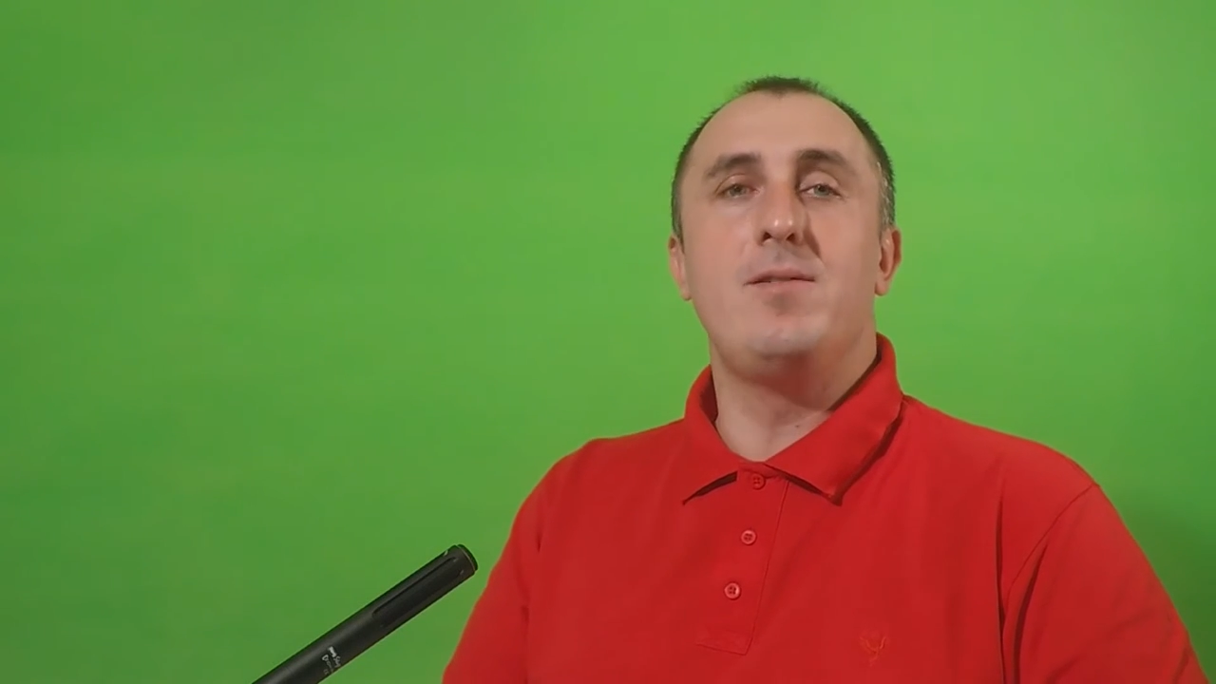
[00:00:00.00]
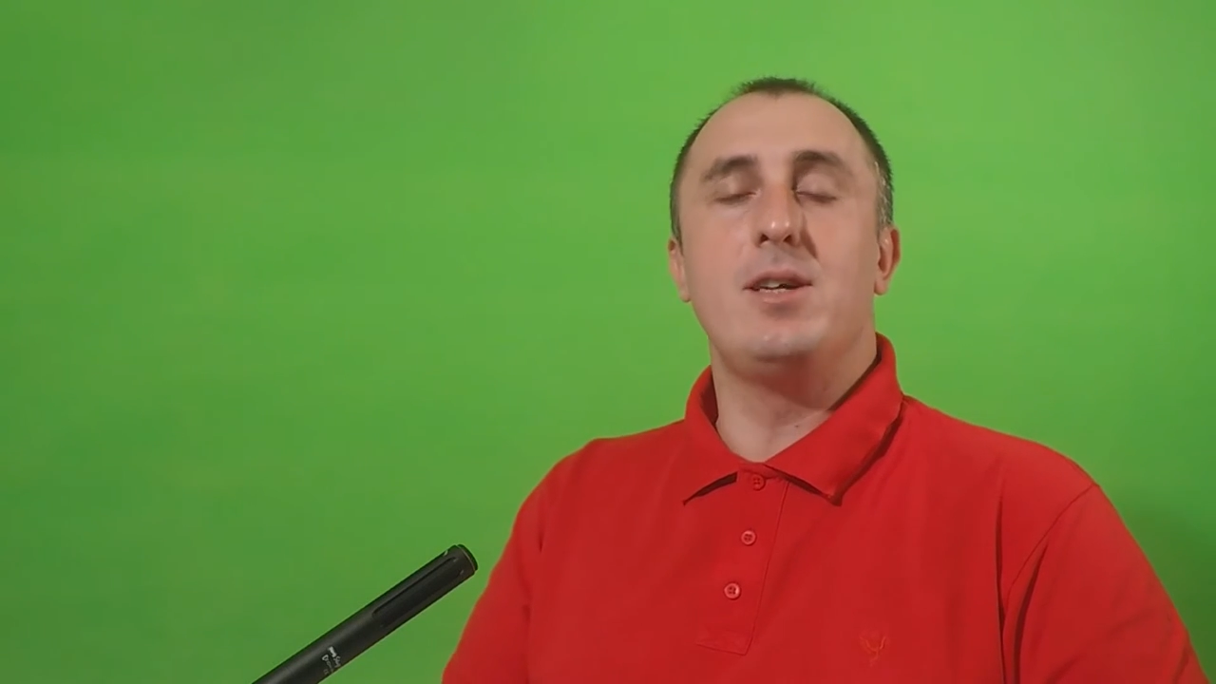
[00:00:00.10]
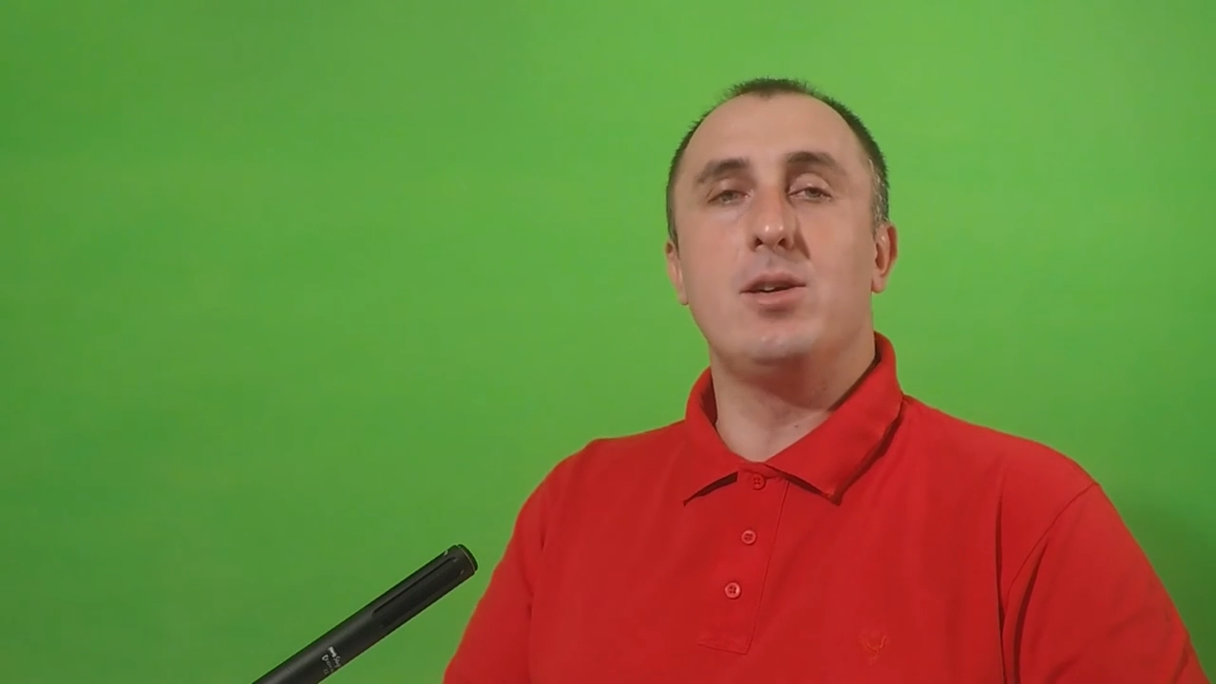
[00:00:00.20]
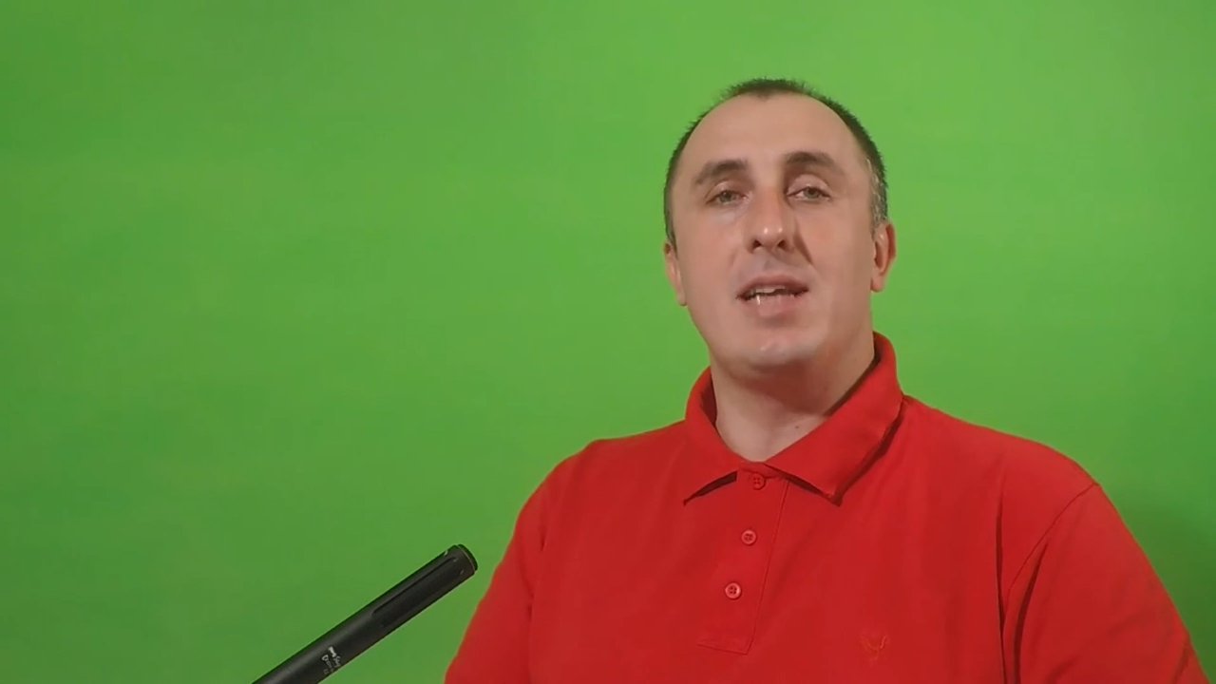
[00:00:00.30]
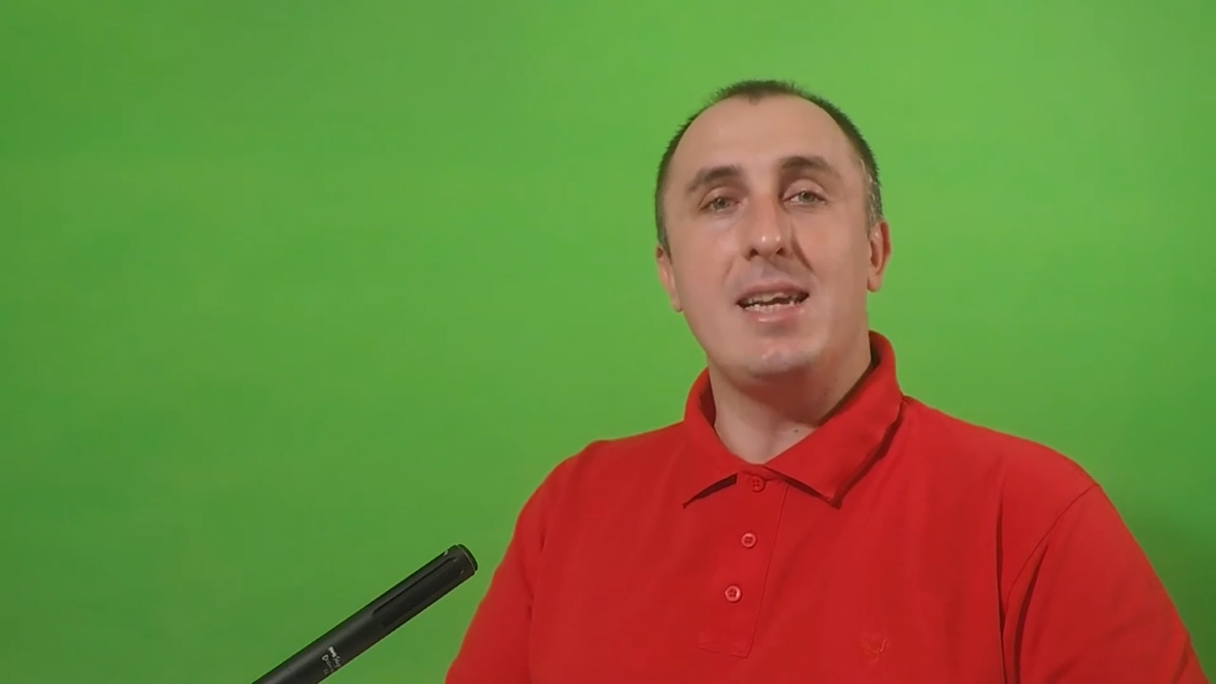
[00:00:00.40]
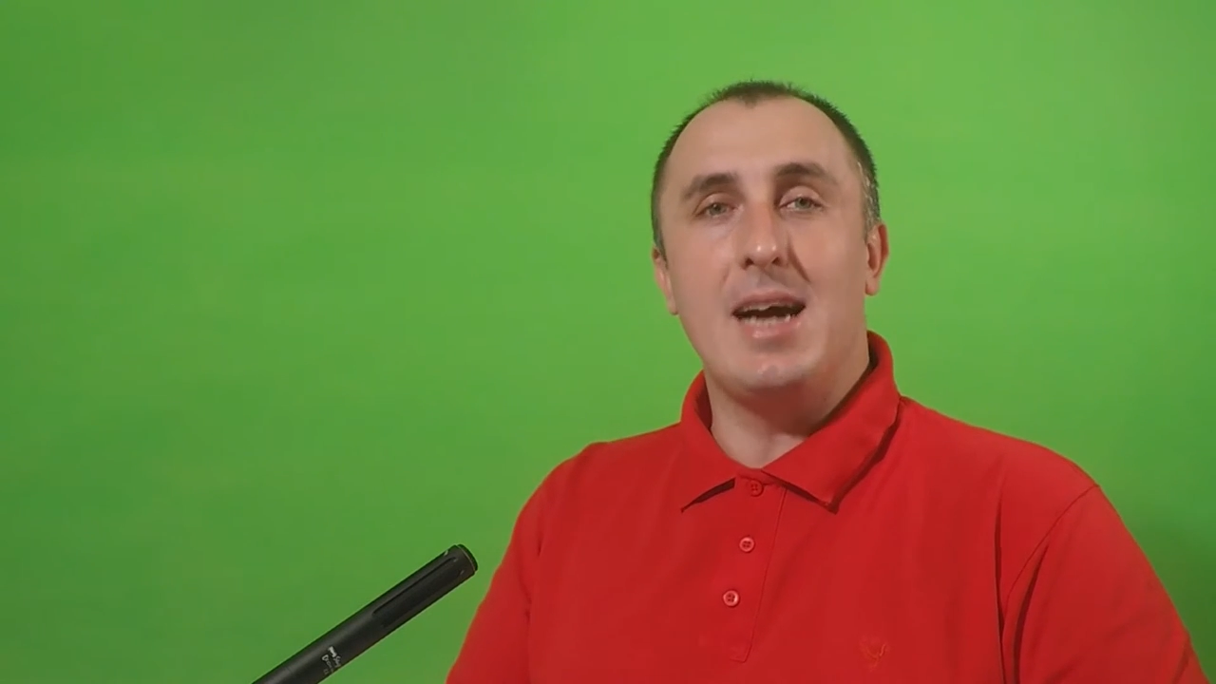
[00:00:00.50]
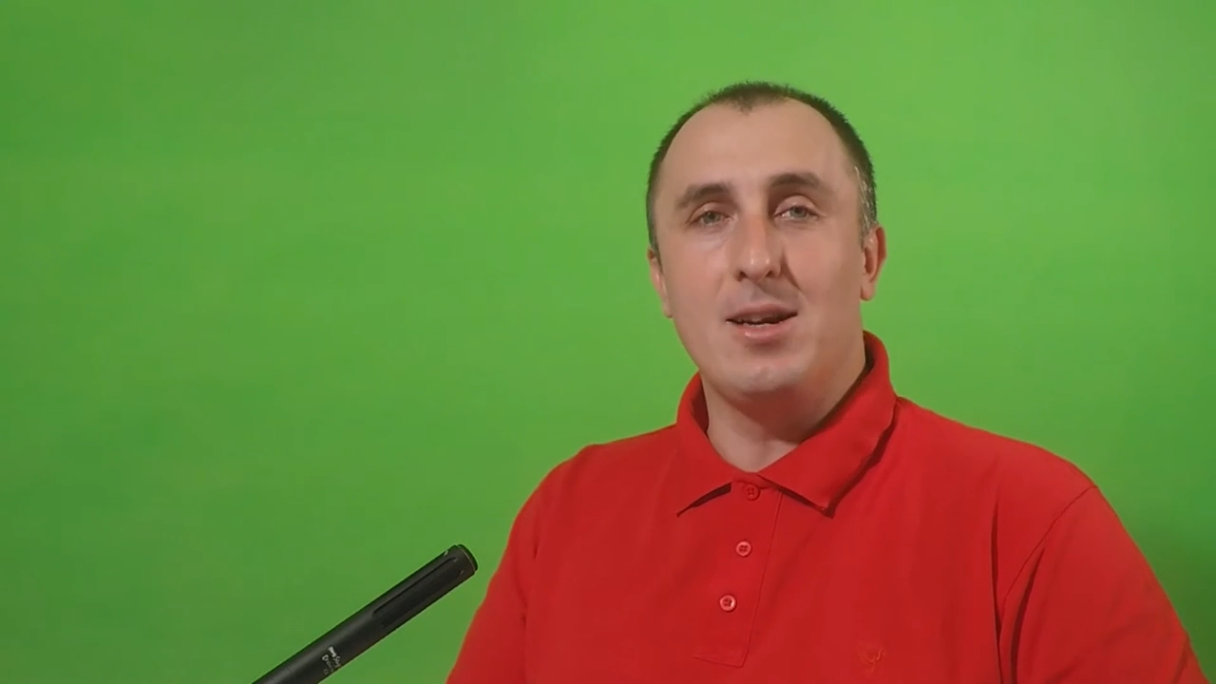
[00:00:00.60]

wykonanie